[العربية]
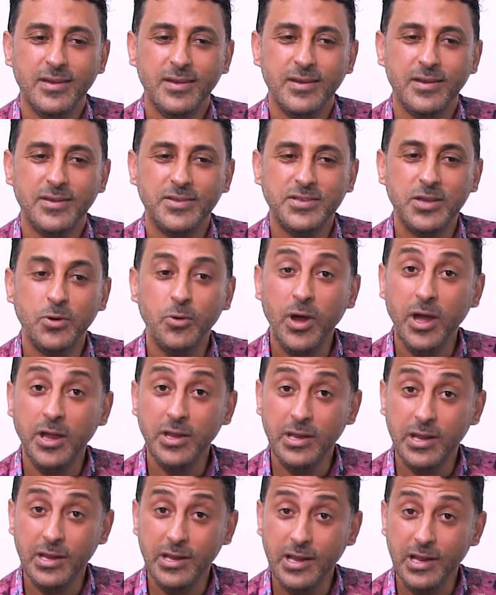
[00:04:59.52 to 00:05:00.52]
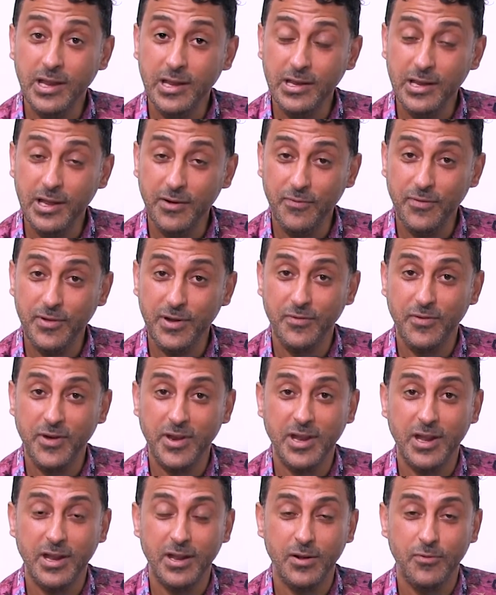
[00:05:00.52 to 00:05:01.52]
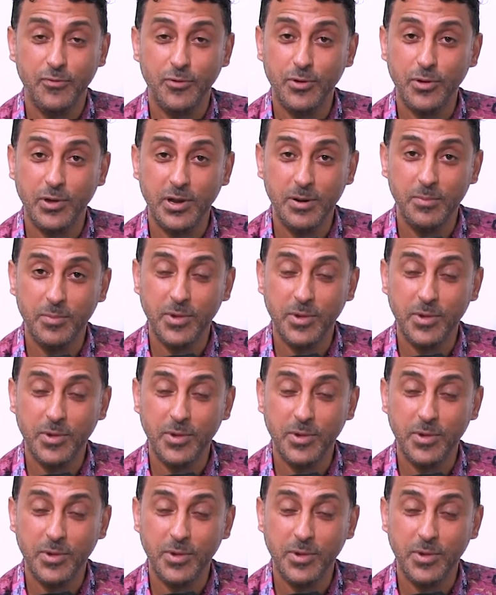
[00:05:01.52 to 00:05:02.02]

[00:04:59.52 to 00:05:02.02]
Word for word: آه، سواء لا في الفريق الفرق